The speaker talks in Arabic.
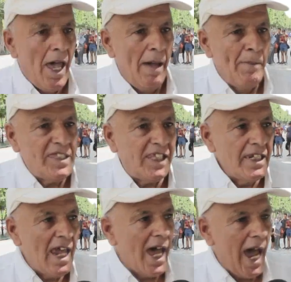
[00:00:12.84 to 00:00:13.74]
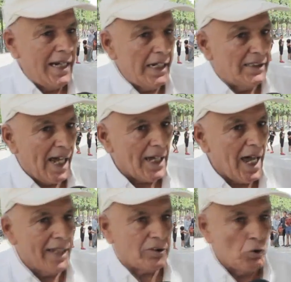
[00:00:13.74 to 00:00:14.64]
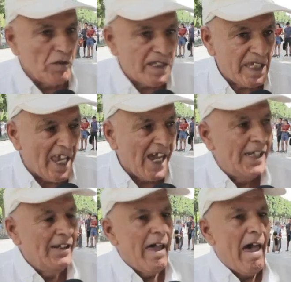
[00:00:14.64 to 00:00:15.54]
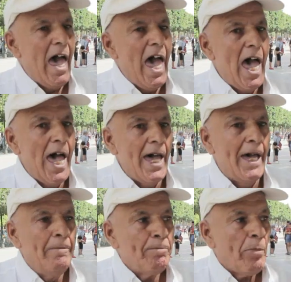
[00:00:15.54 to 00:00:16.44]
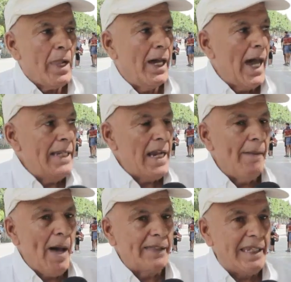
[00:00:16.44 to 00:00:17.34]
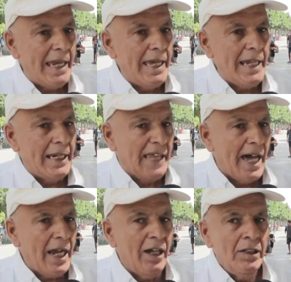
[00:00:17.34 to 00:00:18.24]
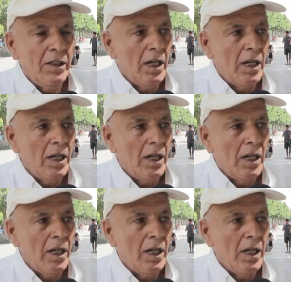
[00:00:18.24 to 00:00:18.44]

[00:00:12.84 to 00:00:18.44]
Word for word: آه، مسكينة الإدارة التونسية آه، آه، أنها الإدارة